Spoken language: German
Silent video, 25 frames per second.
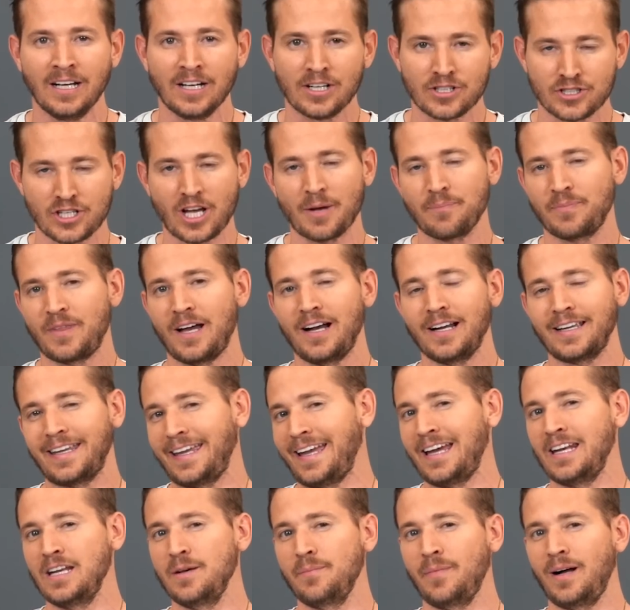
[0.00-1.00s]
Schreibt da
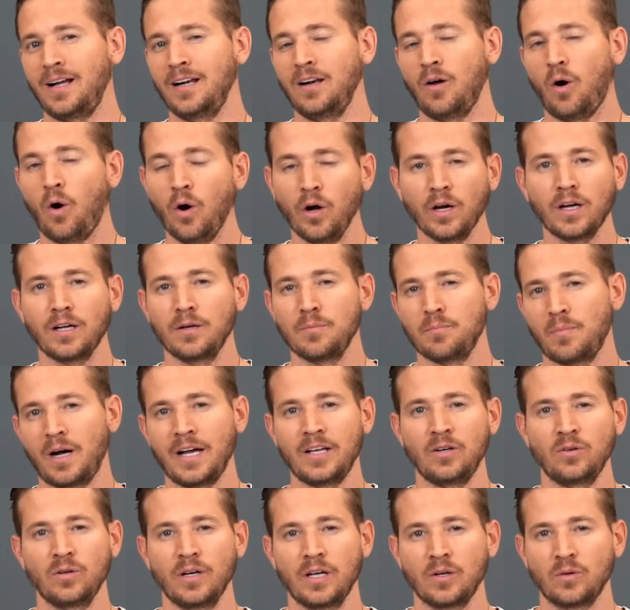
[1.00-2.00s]
gerne mal eure
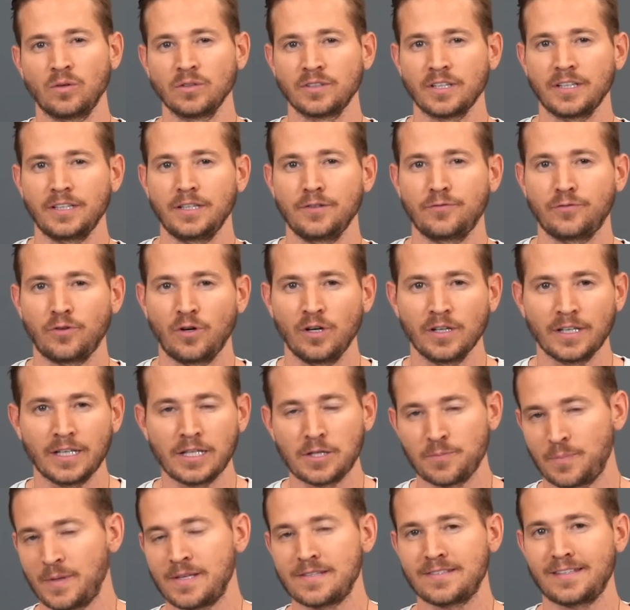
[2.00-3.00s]
Meinungen unter die Folge.
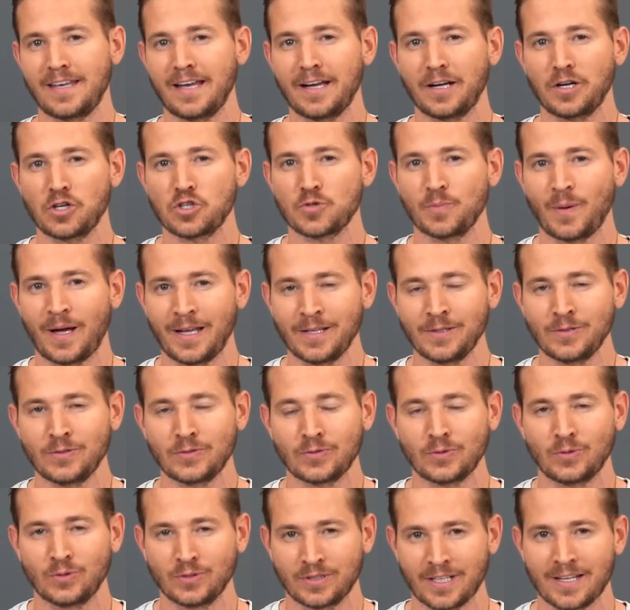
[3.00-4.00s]
Ich bin sehr
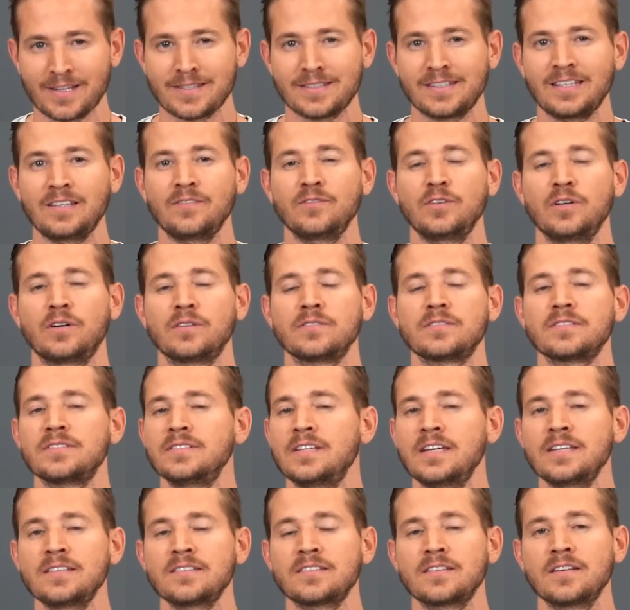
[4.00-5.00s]
gespannt und dann sehen wir uns
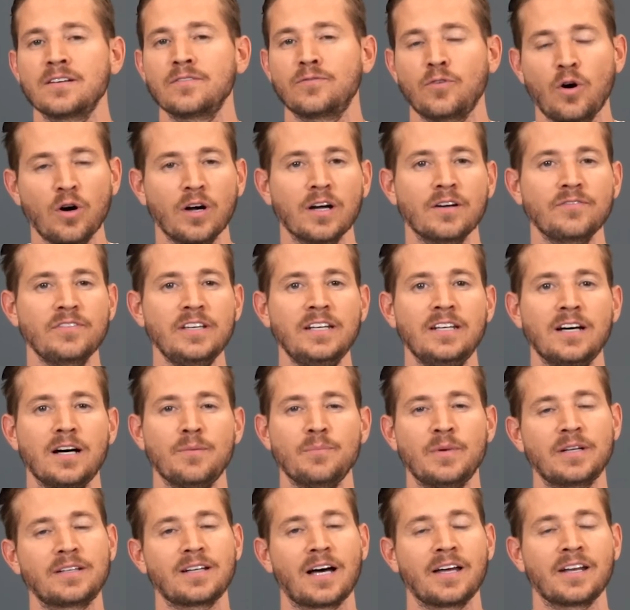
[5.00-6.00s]
nächste Woche wieder
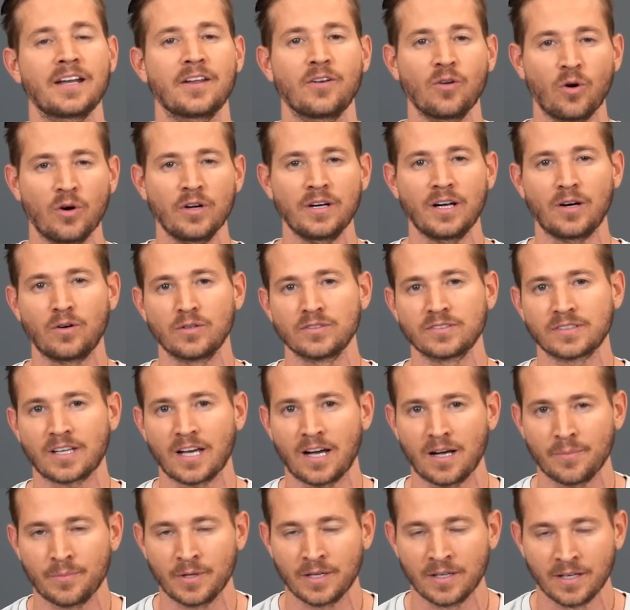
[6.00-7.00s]
mit einer neuen
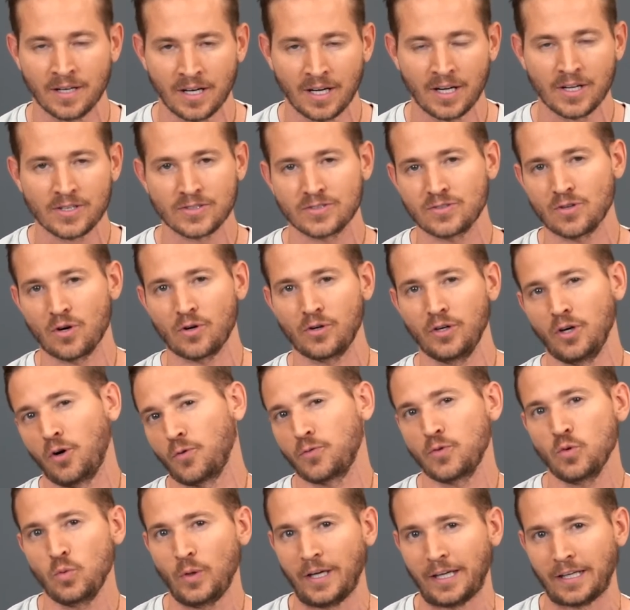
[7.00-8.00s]
Ausgabe Story of
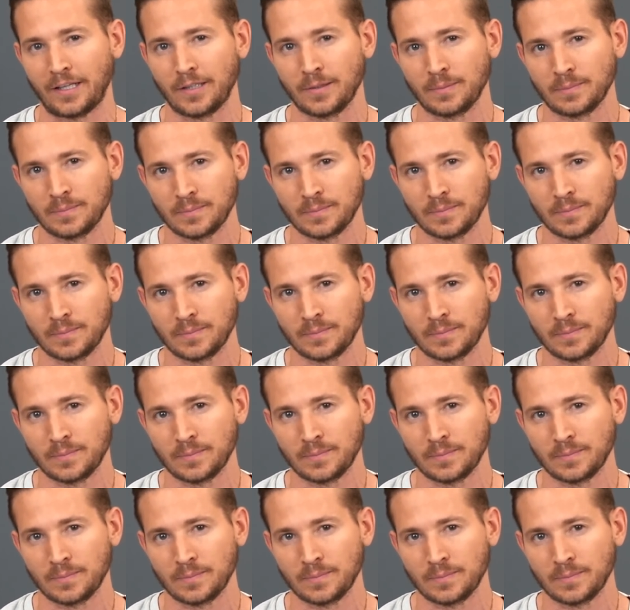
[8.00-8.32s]
the Week.